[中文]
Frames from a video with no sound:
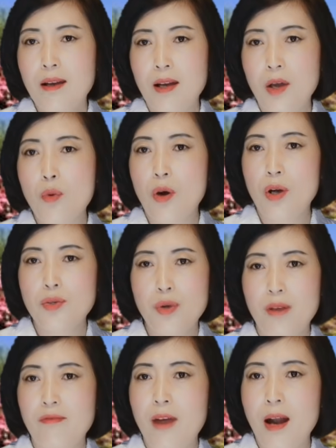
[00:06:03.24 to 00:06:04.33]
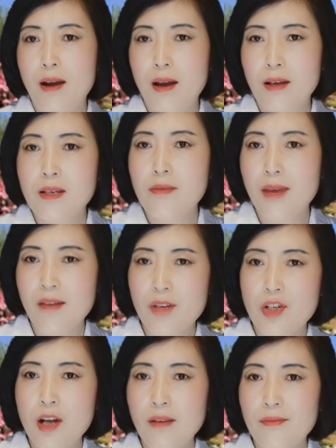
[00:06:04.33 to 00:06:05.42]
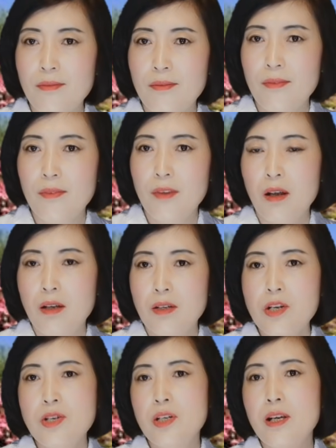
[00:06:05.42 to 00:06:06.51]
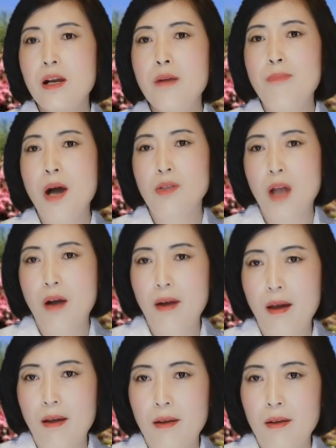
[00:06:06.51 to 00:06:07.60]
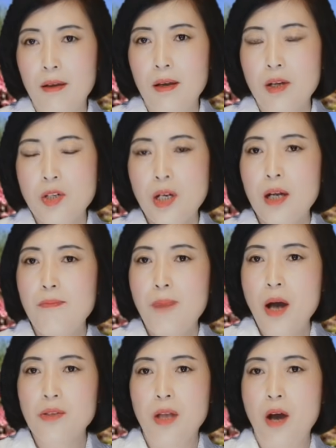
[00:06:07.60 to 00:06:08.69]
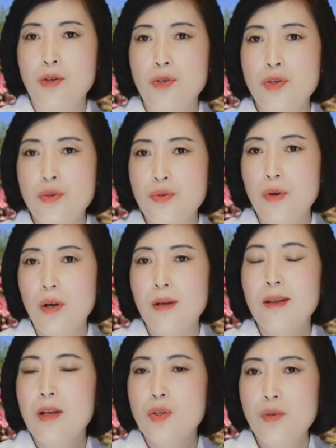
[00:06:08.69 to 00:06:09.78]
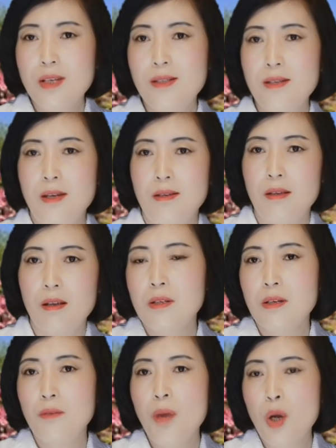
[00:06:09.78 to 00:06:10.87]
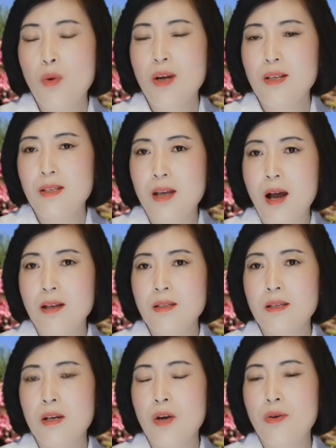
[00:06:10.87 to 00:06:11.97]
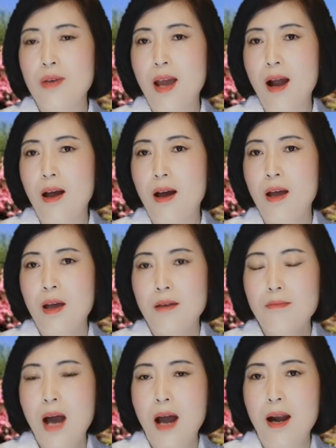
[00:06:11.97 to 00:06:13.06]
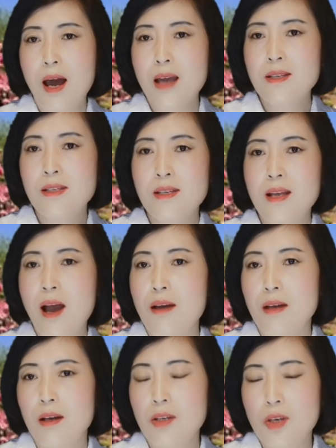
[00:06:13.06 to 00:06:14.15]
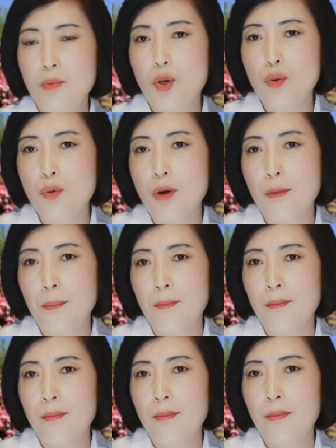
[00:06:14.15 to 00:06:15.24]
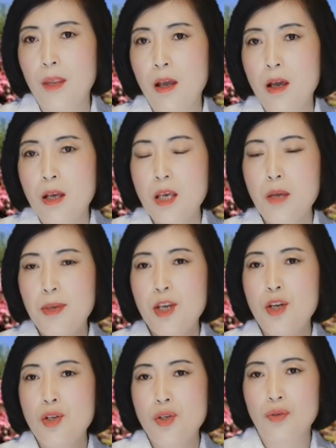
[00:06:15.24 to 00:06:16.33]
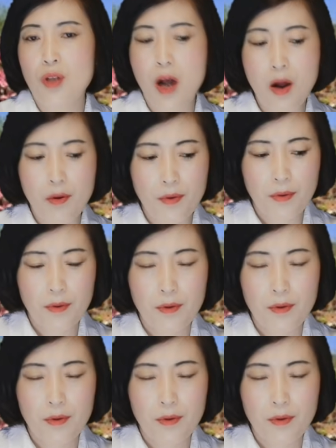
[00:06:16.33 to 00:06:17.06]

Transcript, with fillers: 给我转发了一篇文章，这是一个报道了。这个报道是说，最近美国强行扣押了马来西亚的一批货，一批手套。